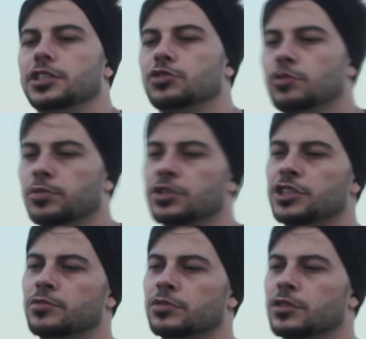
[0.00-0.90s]
Şimdi o
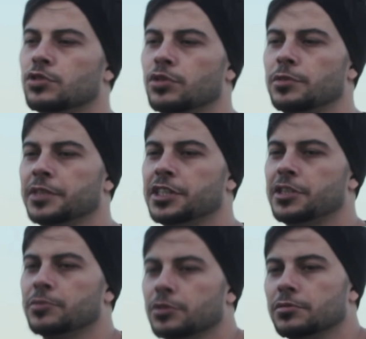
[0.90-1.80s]
projeyi burada da söylemek
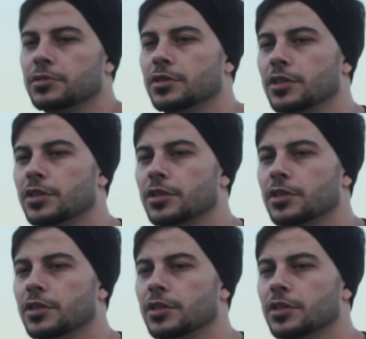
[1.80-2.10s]
istemiyorum.